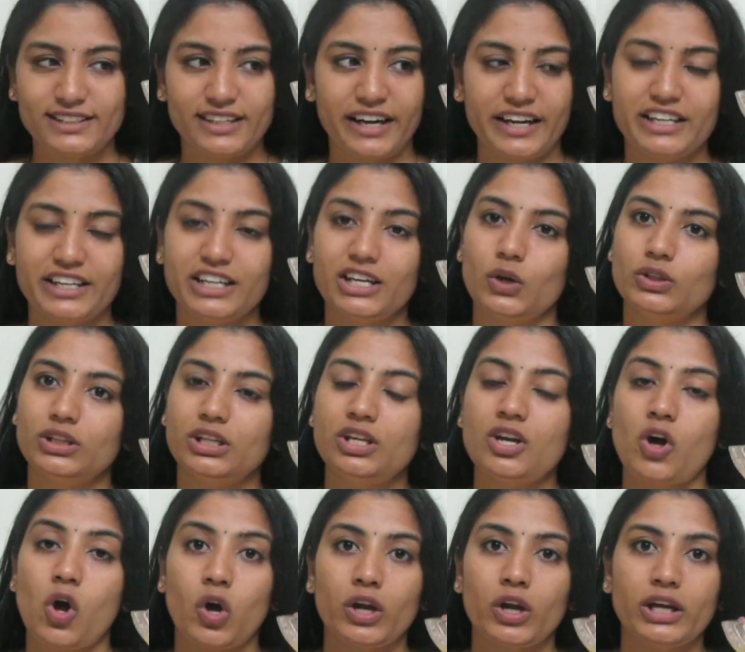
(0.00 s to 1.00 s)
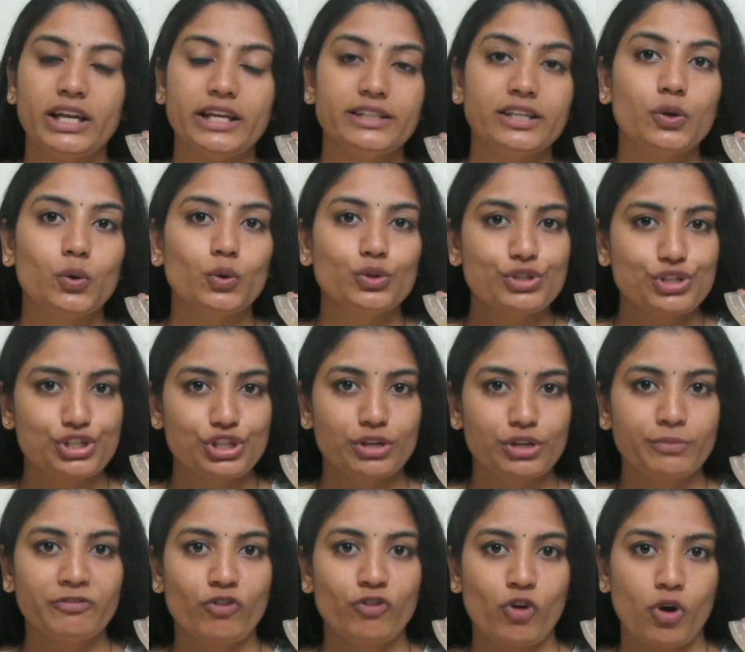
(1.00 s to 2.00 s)
అయితే రెడీగా ఉంది ఆయిల్ అయితే
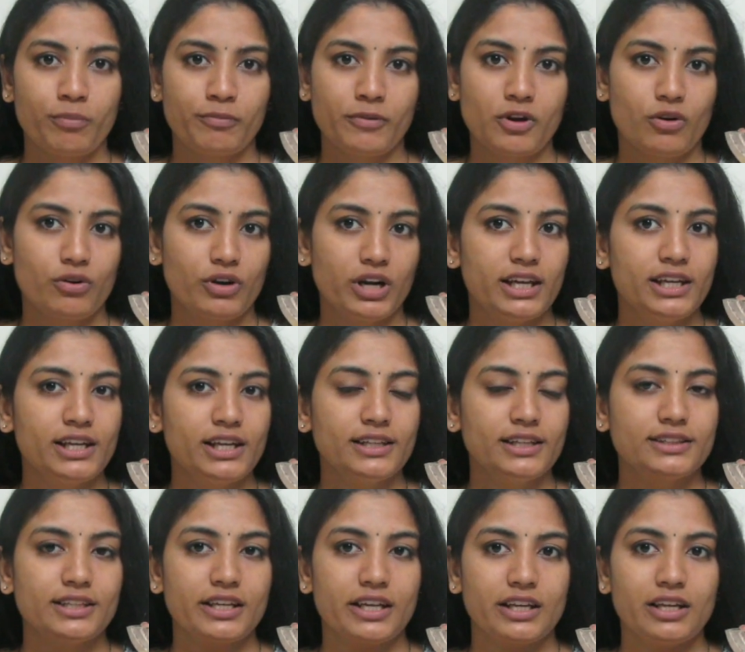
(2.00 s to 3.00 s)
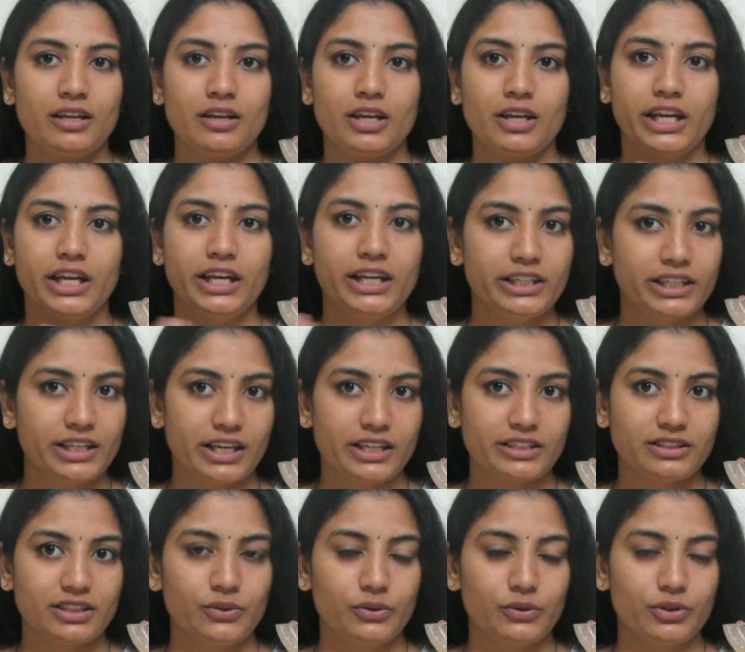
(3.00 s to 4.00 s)
కొంచెం వామ్గా ఉండాలి అంతేగాని హీట్గా
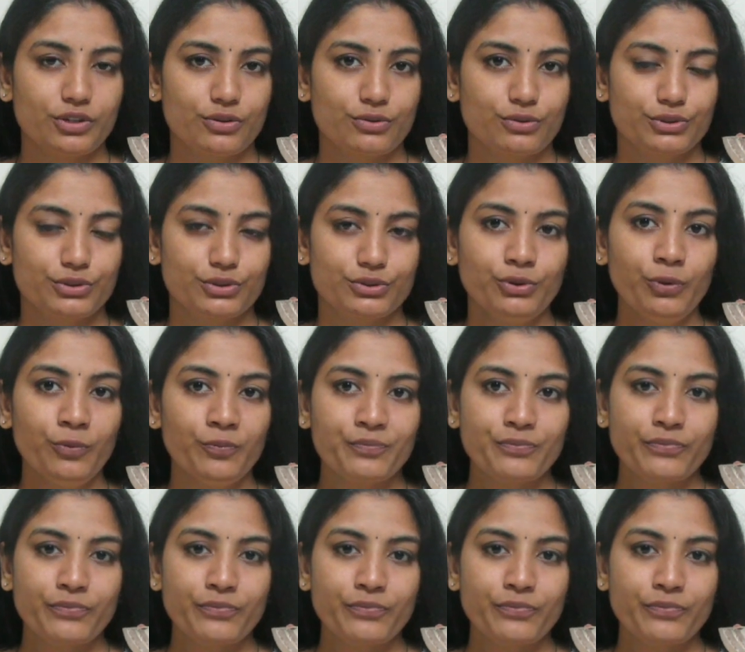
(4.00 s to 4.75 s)
అయితే ఉండకూడదు